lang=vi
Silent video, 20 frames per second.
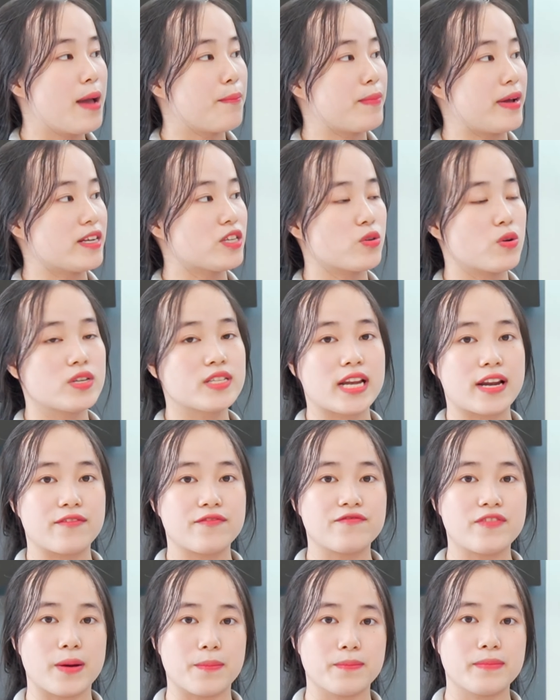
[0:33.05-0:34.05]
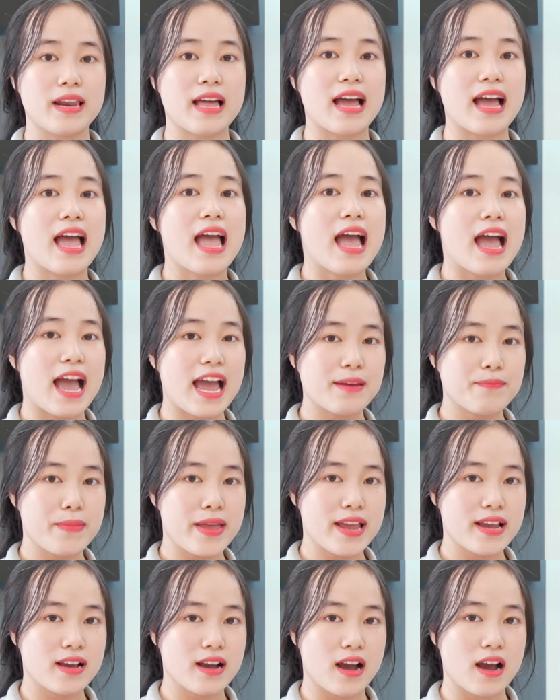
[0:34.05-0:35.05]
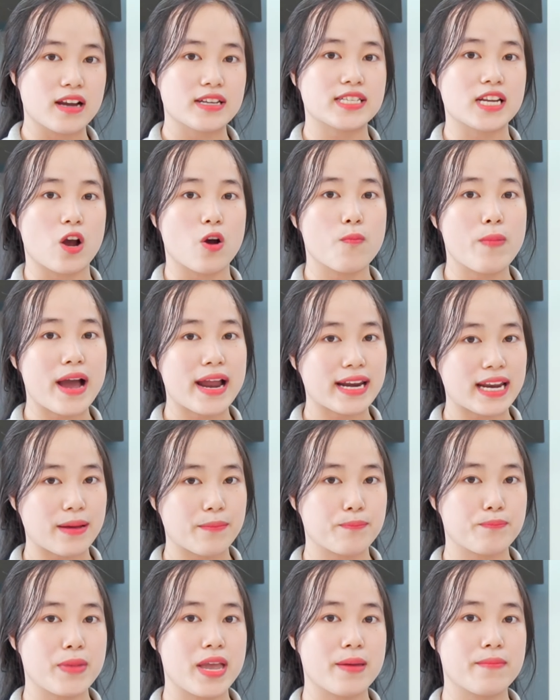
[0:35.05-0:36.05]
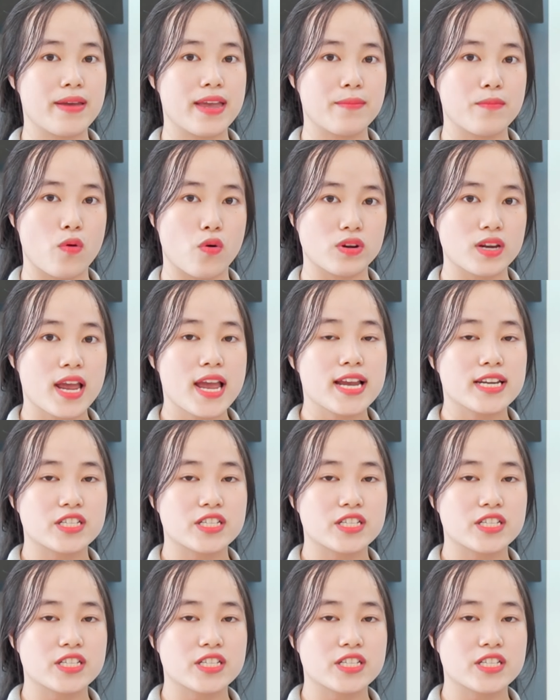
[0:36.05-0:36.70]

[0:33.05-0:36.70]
mã số sản phẩm là HBG 635 BB1